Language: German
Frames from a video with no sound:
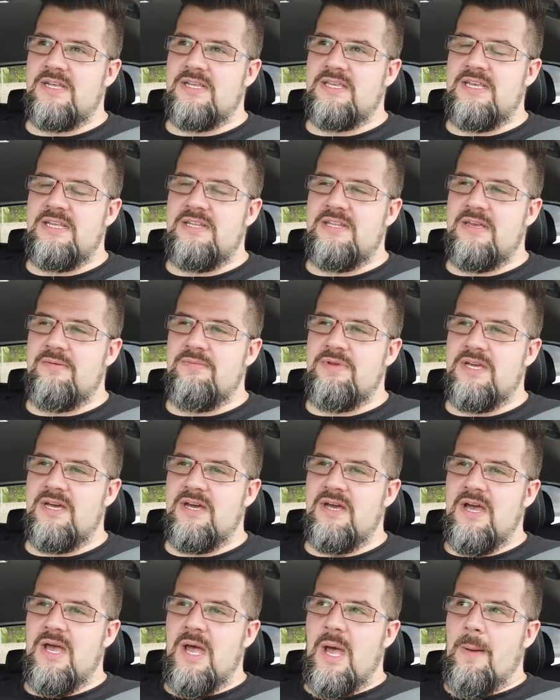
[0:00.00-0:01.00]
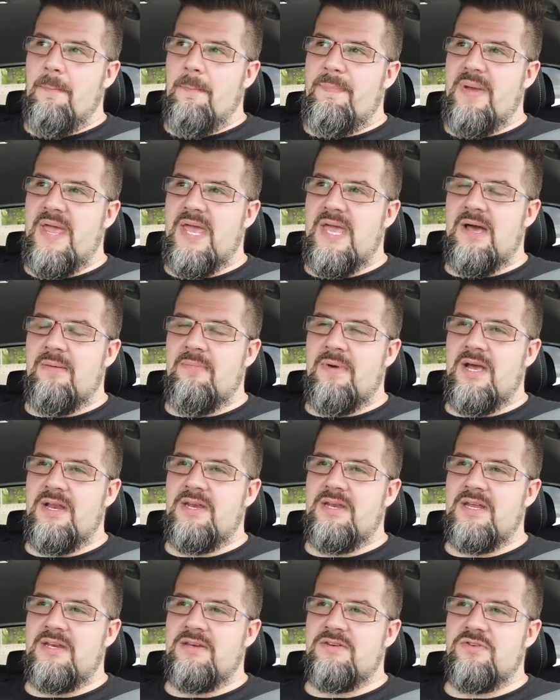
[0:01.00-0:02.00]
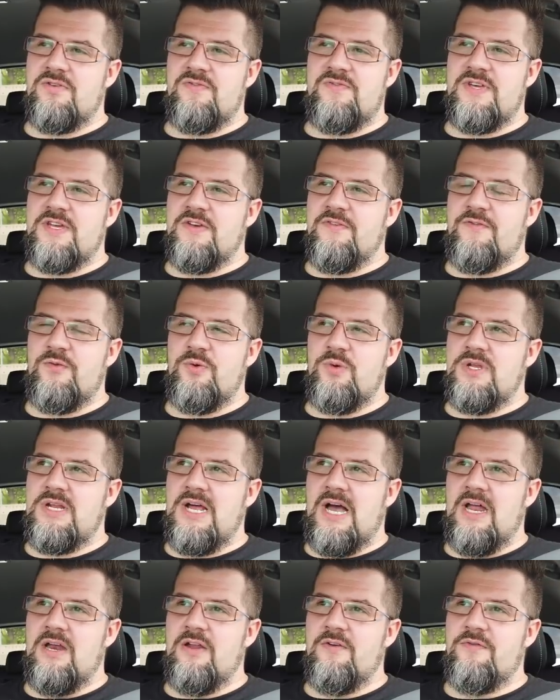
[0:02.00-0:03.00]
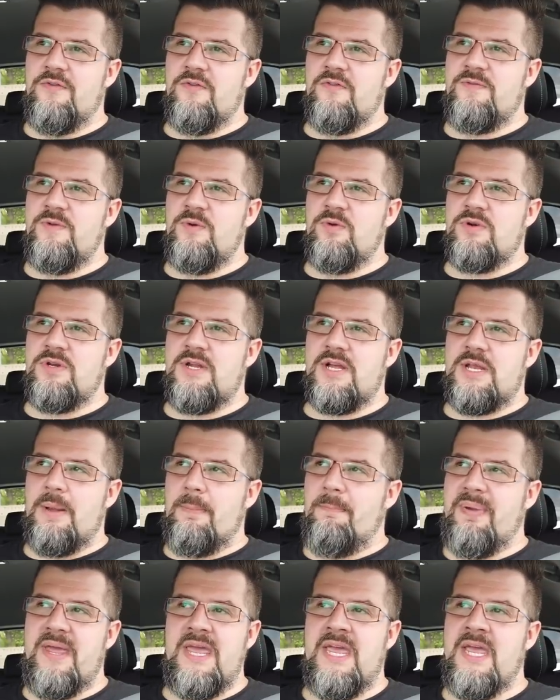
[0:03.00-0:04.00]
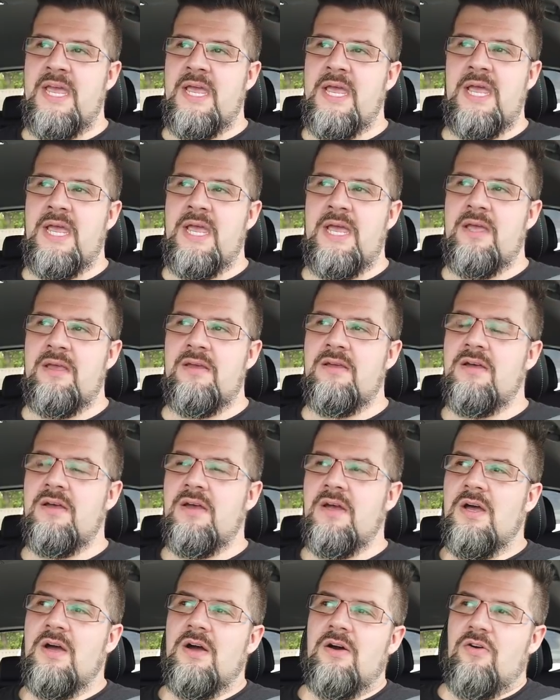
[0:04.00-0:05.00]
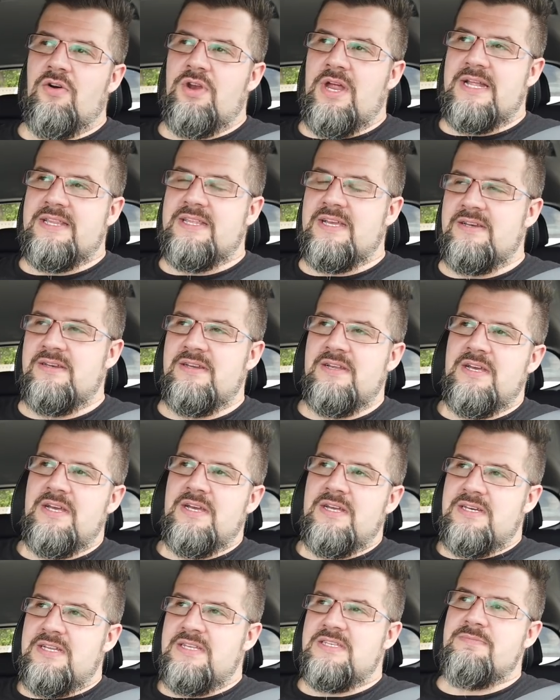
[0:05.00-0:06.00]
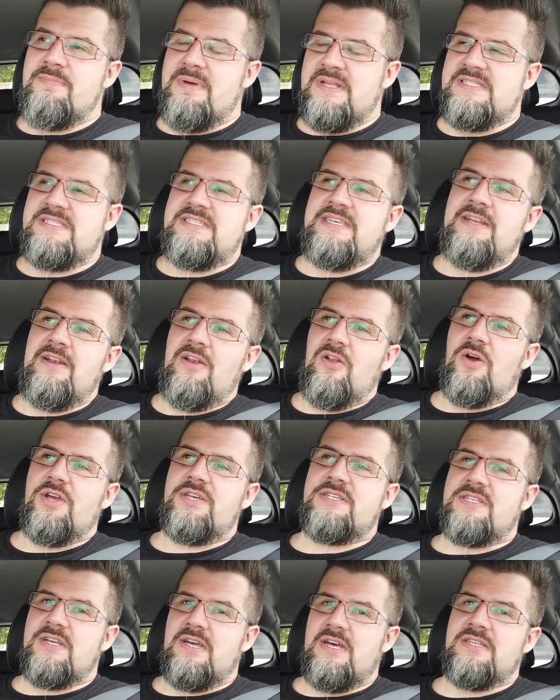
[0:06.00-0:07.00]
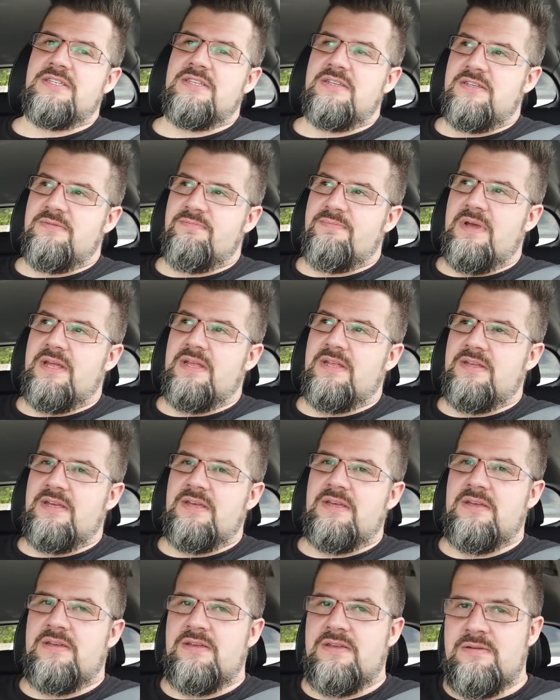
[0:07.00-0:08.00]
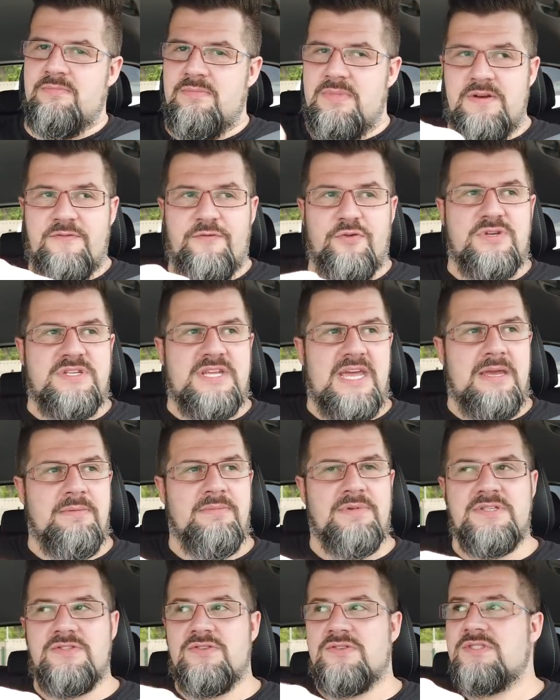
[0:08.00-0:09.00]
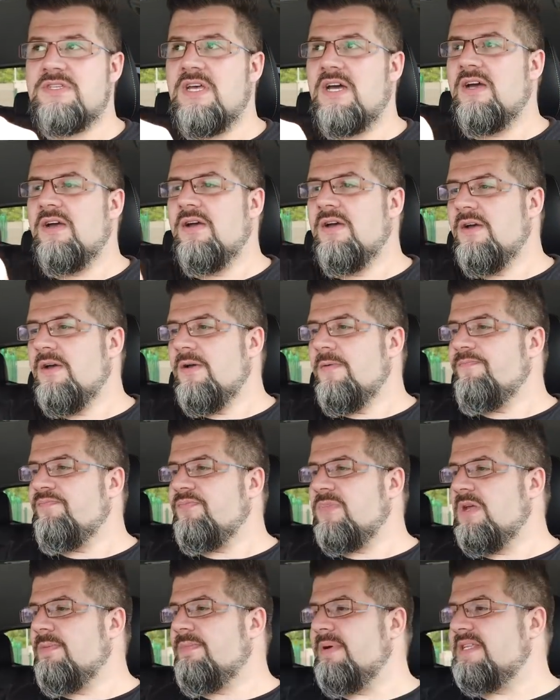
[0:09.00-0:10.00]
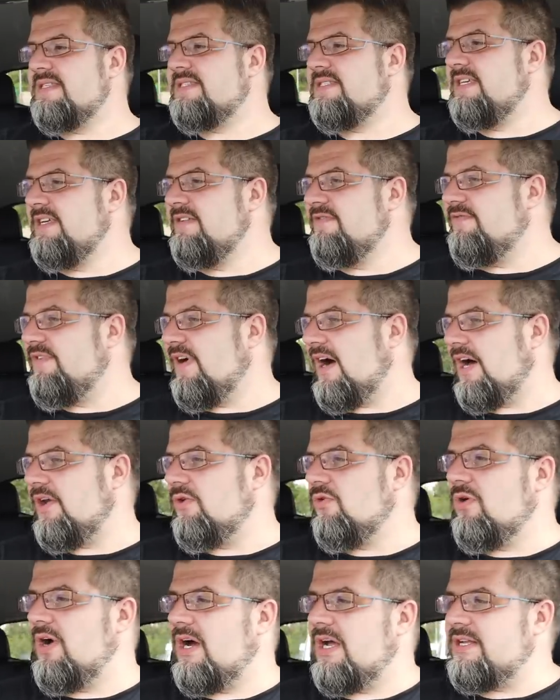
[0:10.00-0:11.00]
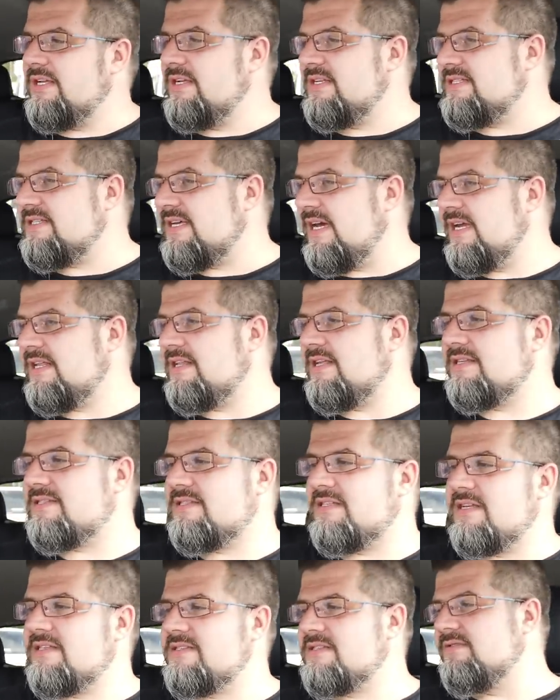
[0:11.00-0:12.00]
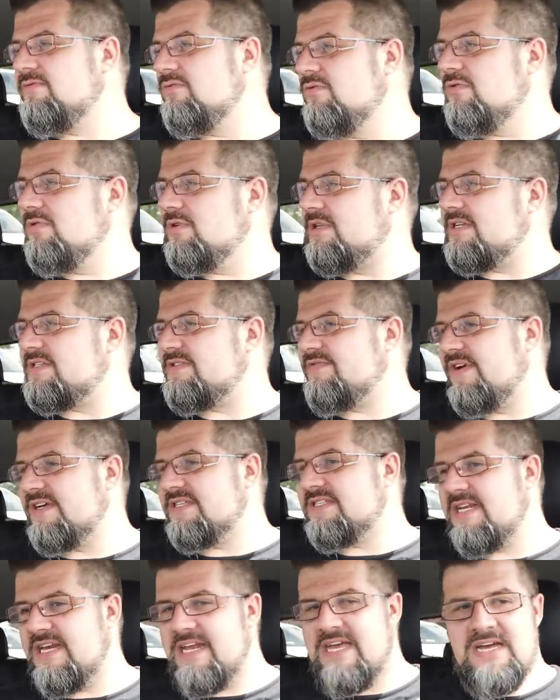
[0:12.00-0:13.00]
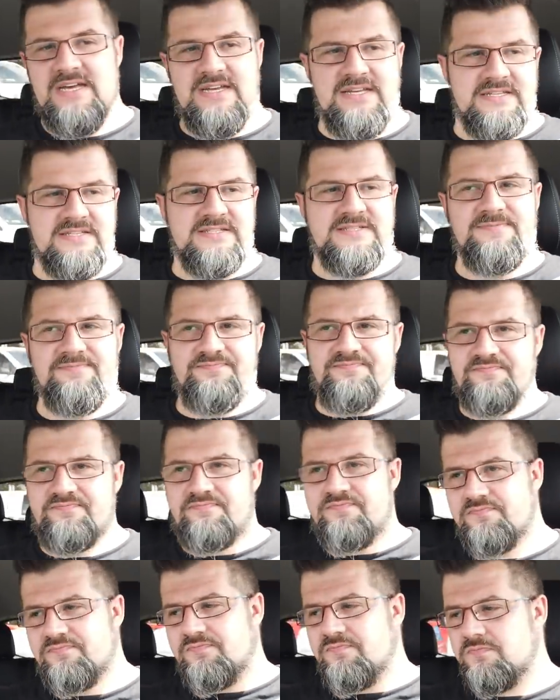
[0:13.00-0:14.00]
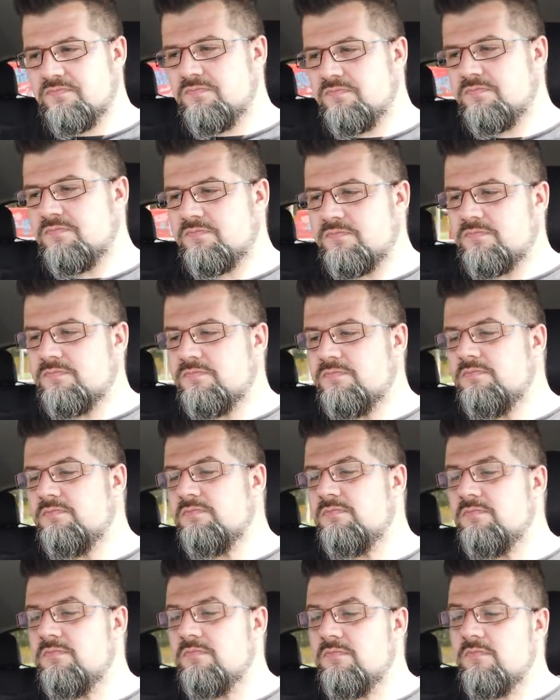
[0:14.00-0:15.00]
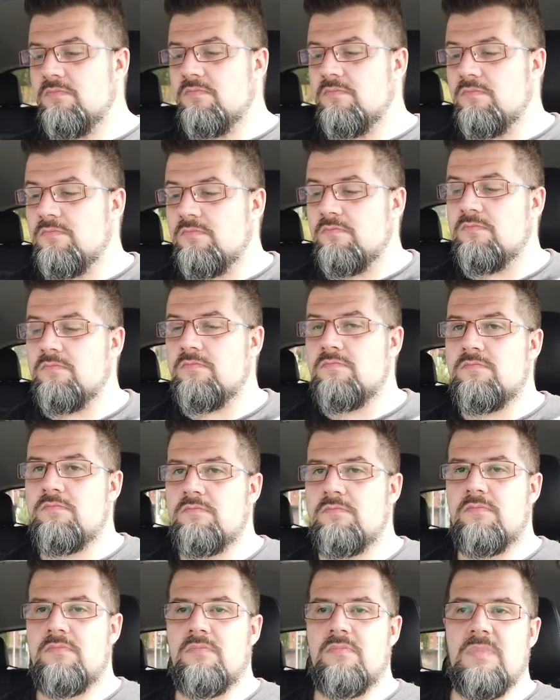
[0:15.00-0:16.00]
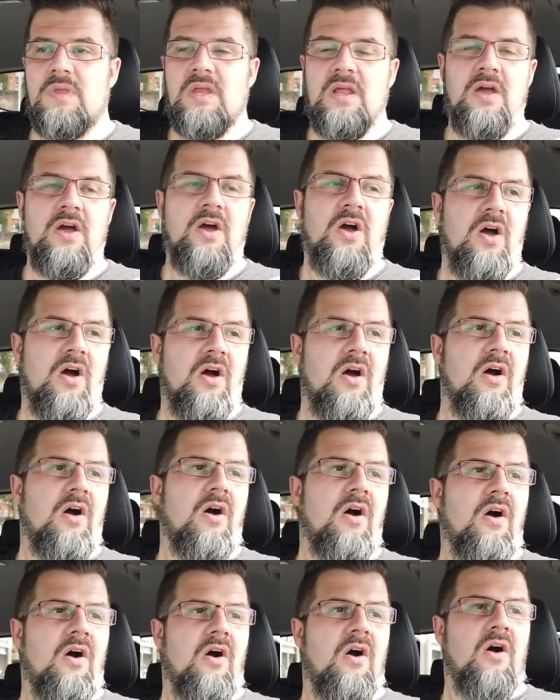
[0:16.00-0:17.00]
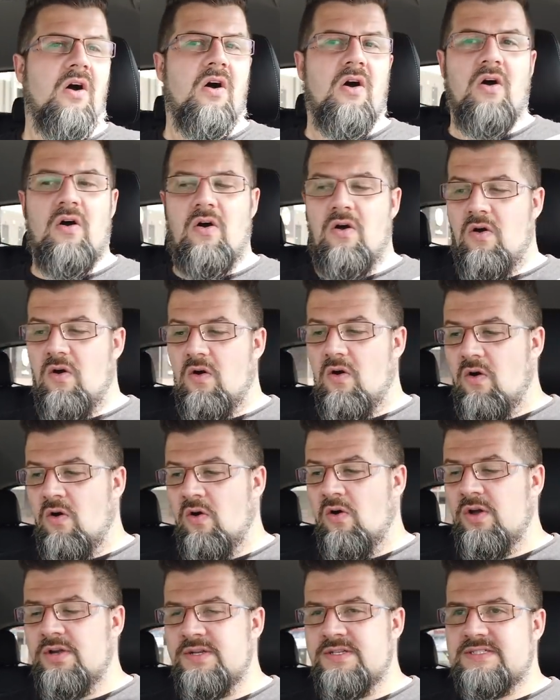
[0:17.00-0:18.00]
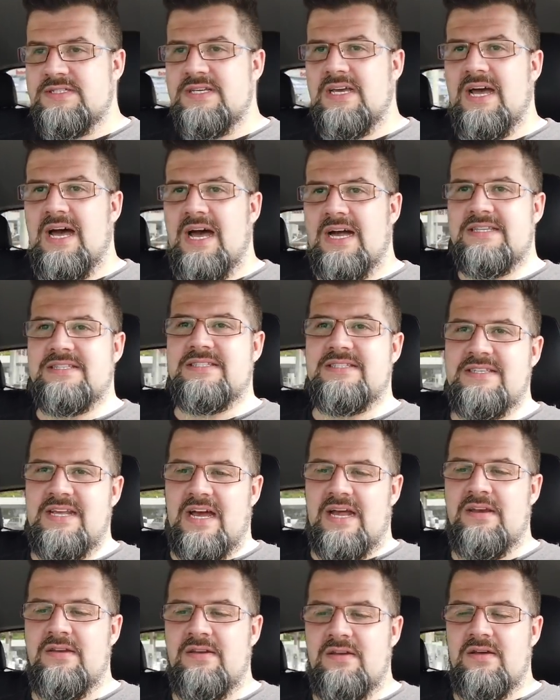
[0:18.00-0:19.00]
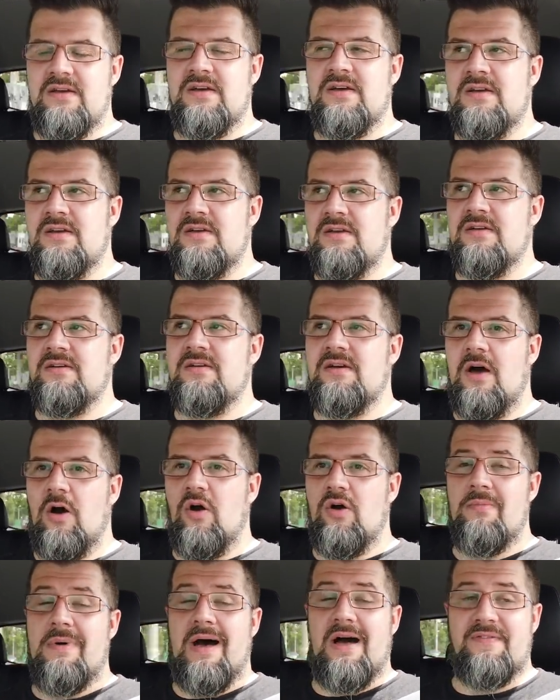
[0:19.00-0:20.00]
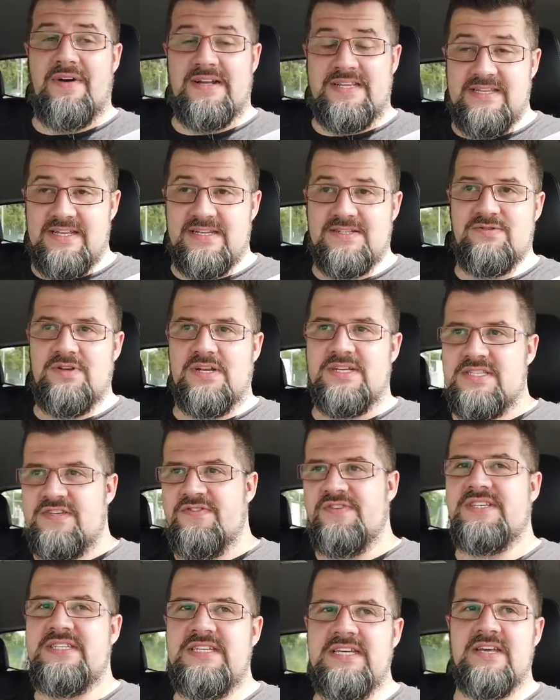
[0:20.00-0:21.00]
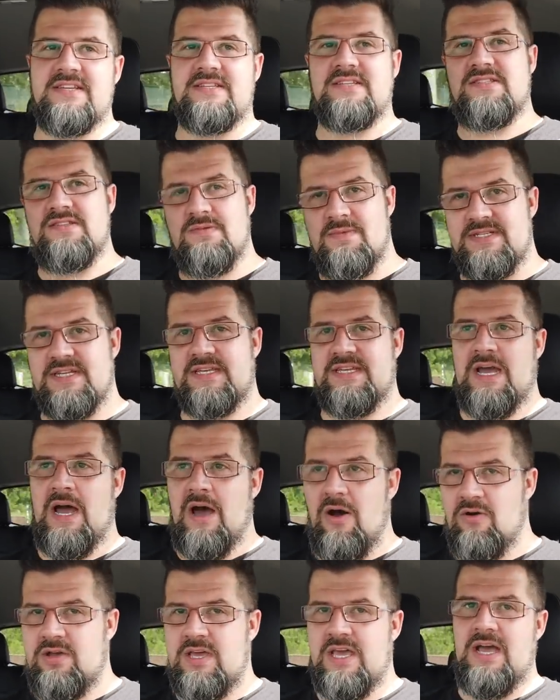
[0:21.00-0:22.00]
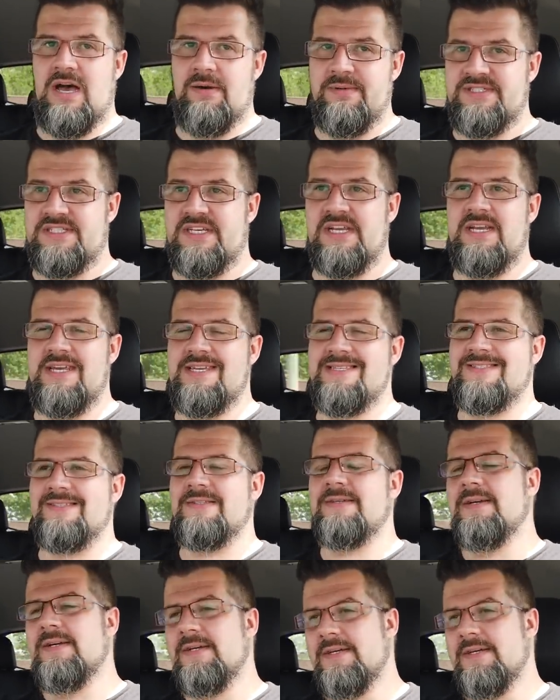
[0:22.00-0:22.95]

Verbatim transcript: Dann ging der mir permanent irgendwie gefühlt alle fünf Minuten hat er Ding und hat dann diese Benzinleuchte, also die, äh, äh, im Infotainment sozusagen eine Benzinwarnung angezeigt, dass, dass du das fast leer ist. 9 Kilometer der Streckenführung weiter folgen und hat dann äh, auch immer erwartet, dass du das quittierst. Dass du immer sagst, ja, okay, habe ich gelesen.